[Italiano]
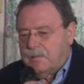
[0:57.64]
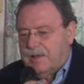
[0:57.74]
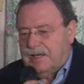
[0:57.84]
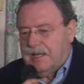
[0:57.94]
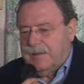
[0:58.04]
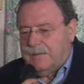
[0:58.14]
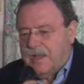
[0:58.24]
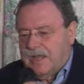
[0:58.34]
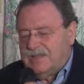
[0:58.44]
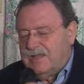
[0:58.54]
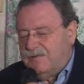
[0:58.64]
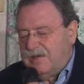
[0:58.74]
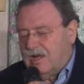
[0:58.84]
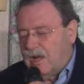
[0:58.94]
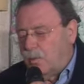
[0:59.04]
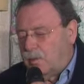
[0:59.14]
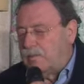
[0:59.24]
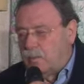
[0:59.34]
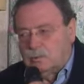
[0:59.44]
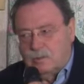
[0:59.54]
perché definirla Umbra è
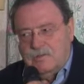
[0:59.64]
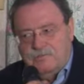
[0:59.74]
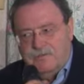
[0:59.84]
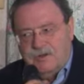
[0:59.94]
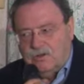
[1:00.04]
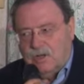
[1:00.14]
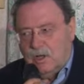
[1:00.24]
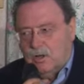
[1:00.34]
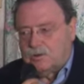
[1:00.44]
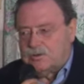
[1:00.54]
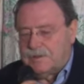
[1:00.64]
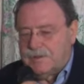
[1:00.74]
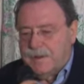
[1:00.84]
molto difficile oggi